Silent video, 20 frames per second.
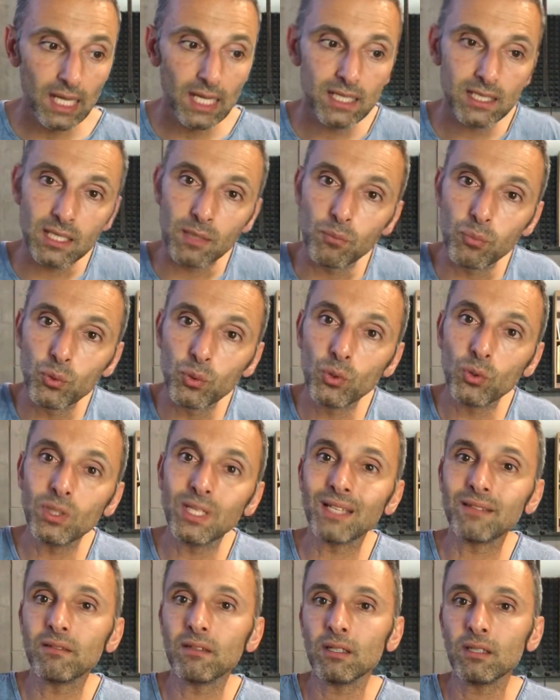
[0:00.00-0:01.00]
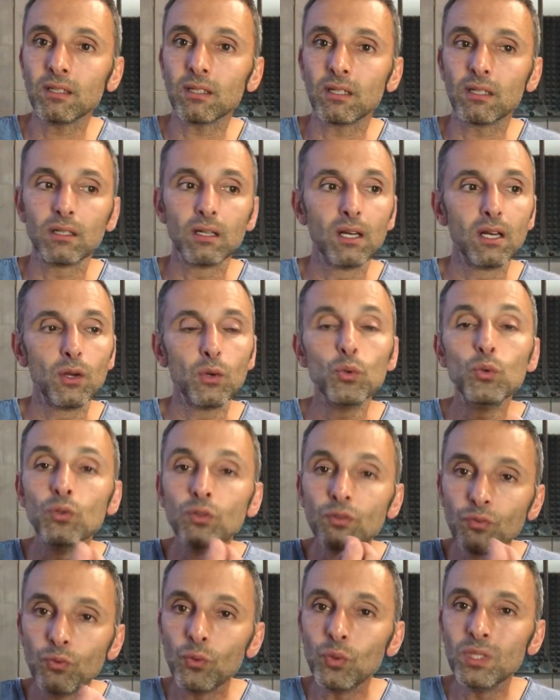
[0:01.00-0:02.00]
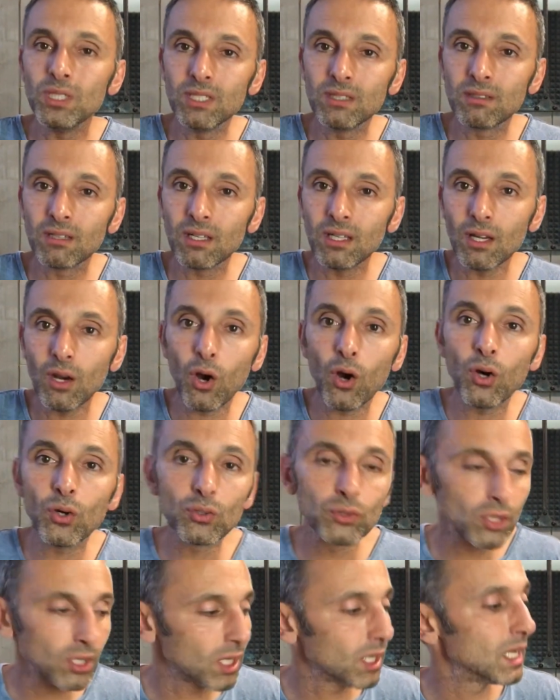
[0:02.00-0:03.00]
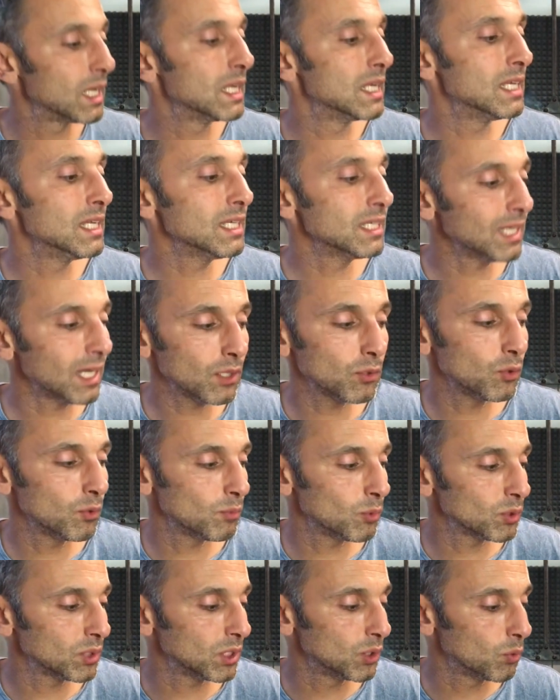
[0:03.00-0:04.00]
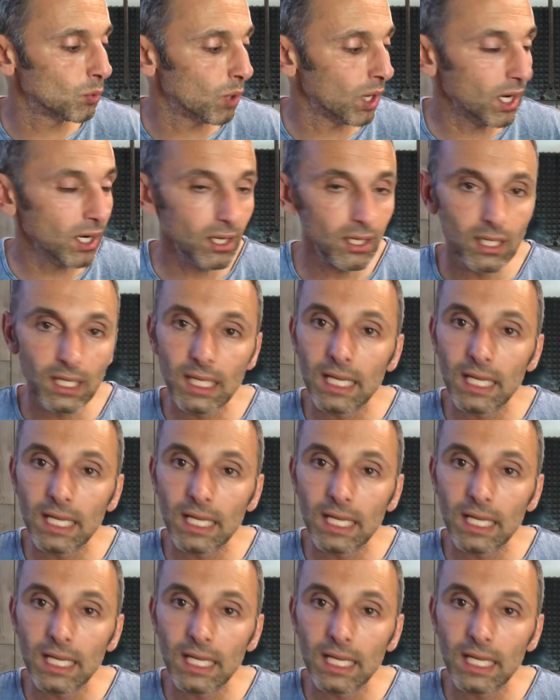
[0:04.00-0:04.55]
c'est plutôt d'atteindre une fluidité entre l'écartement des doigts